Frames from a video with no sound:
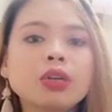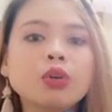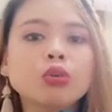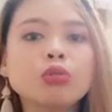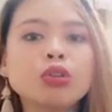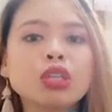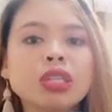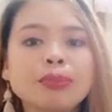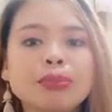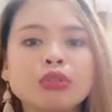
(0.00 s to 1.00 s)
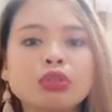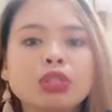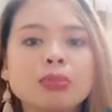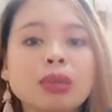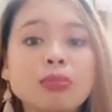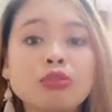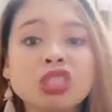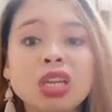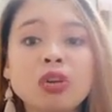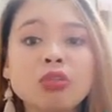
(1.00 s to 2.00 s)
umol tapos may mo
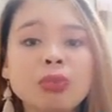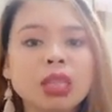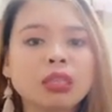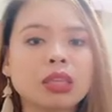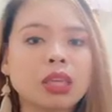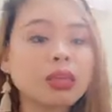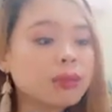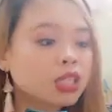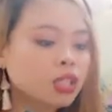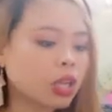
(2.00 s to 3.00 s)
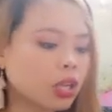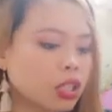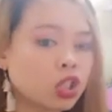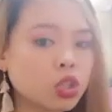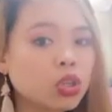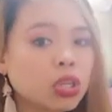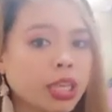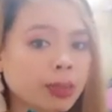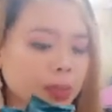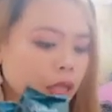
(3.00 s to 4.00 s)
siya og milk tea lami siya guys
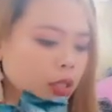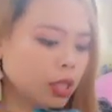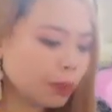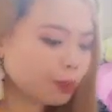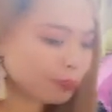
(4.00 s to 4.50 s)
chocolate milk tea